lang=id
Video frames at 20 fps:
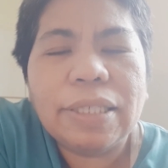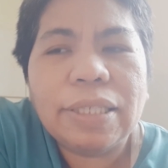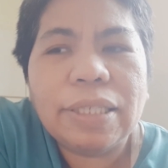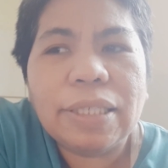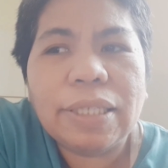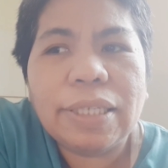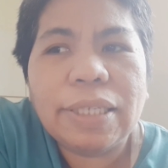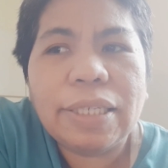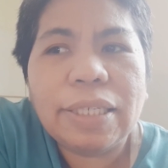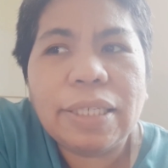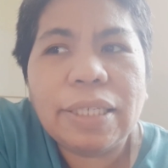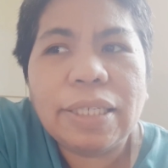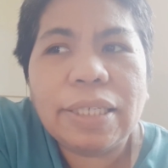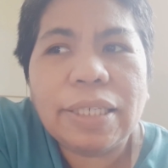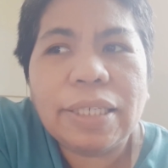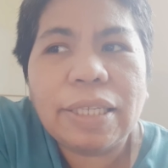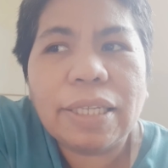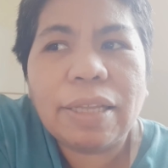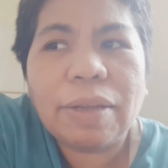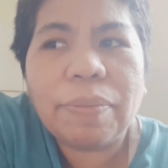jadi
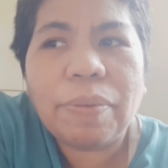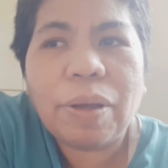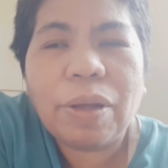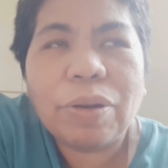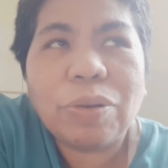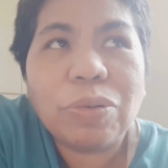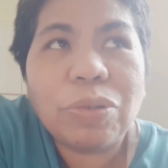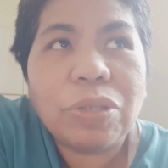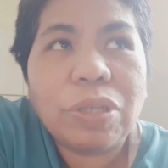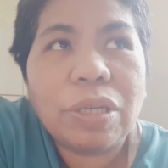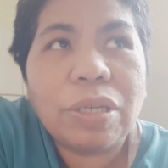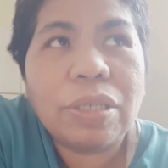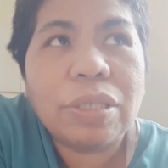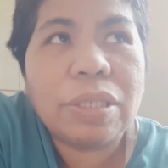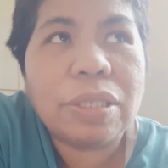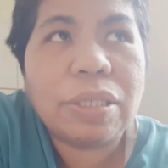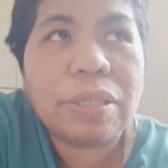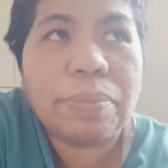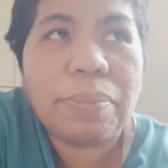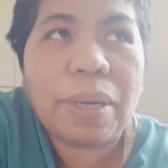tetap harus
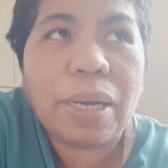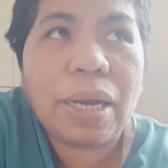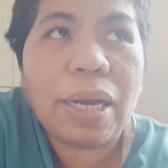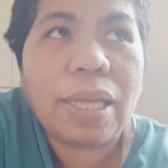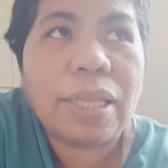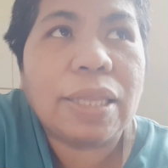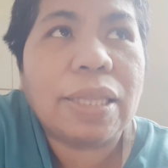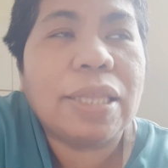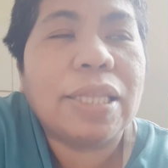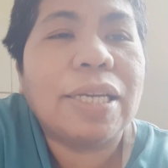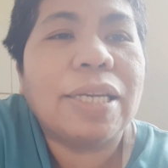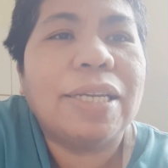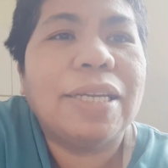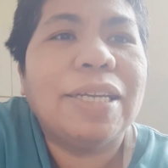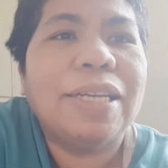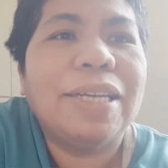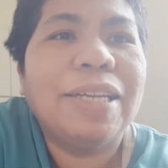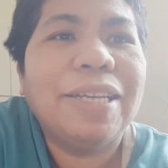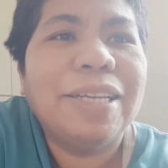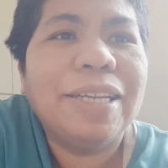semangat.
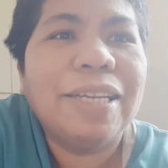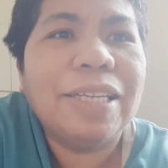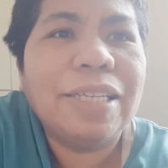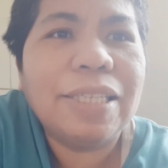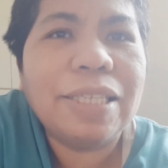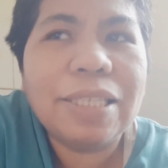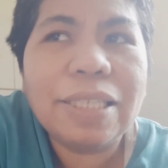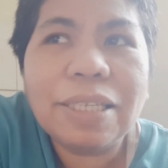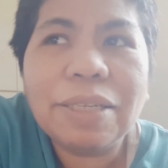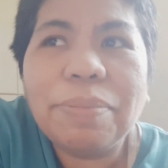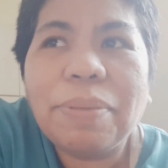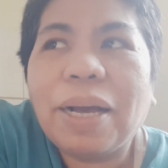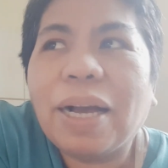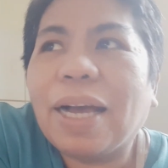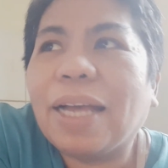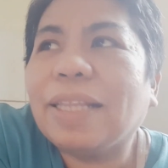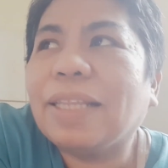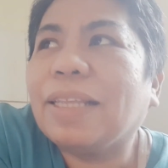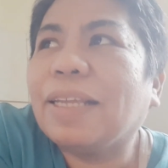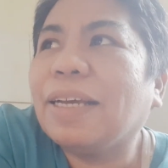
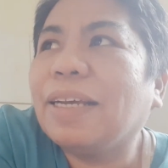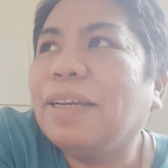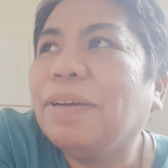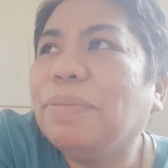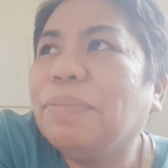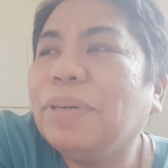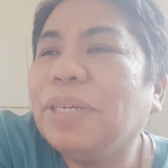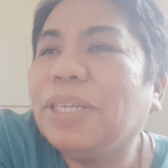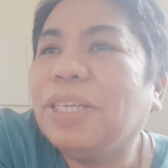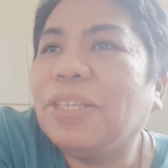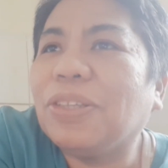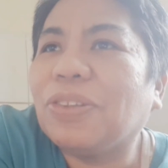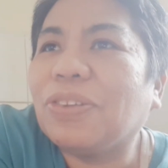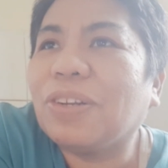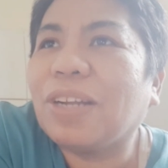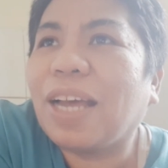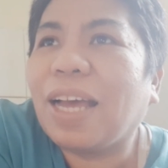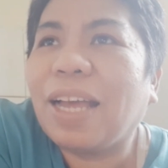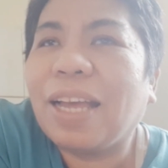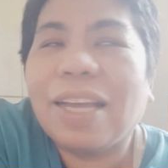Semangat,
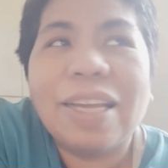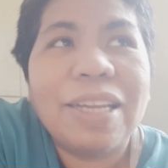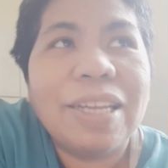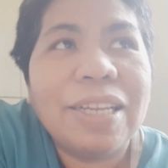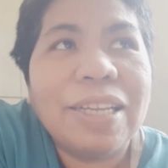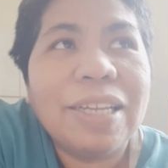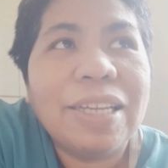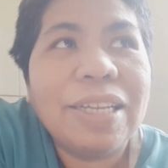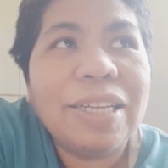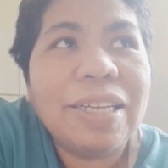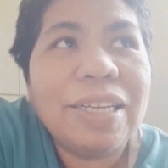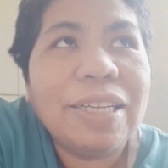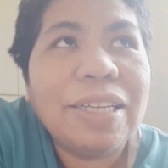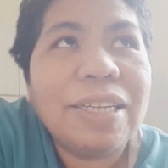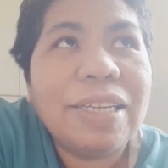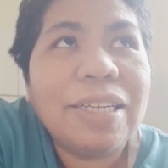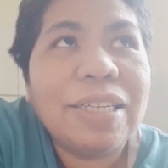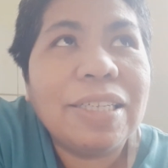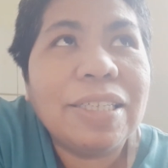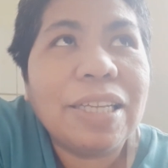begitulah.
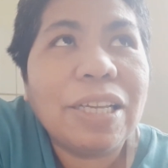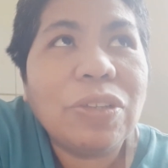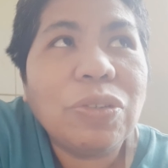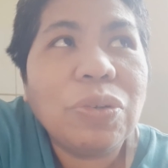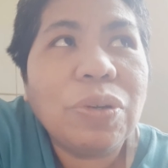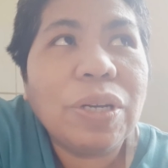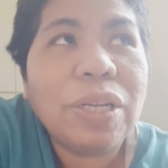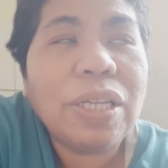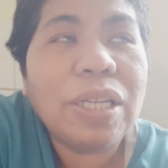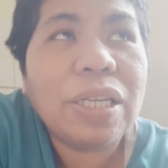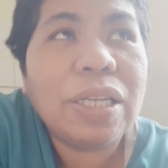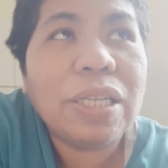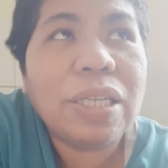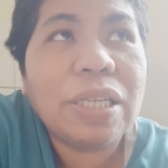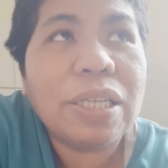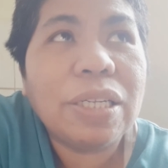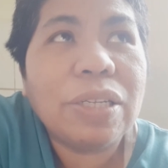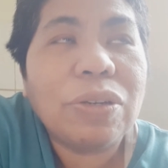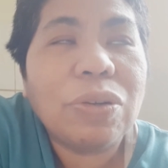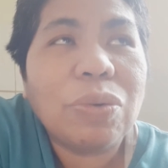Saya suka
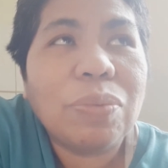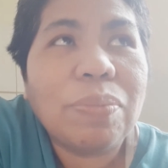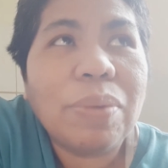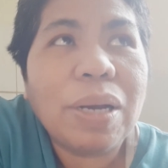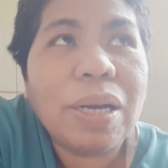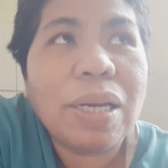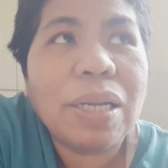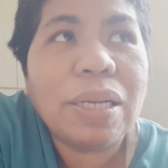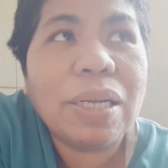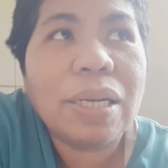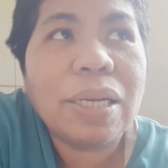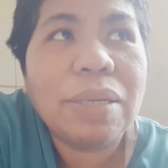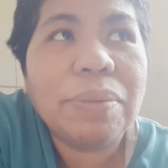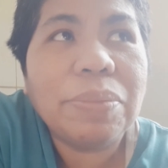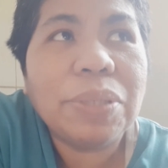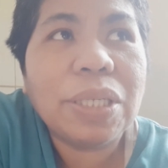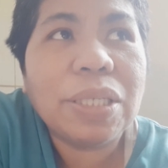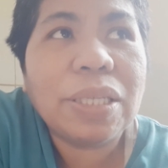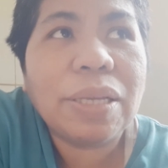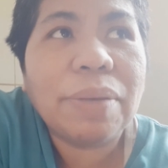dari rumah karena kan
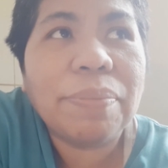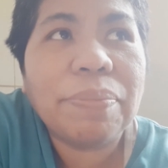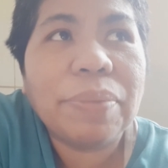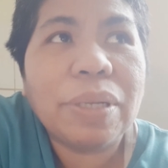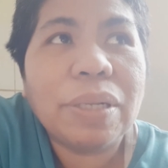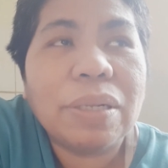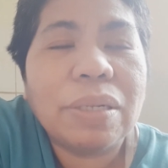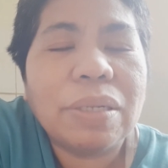bisa sambil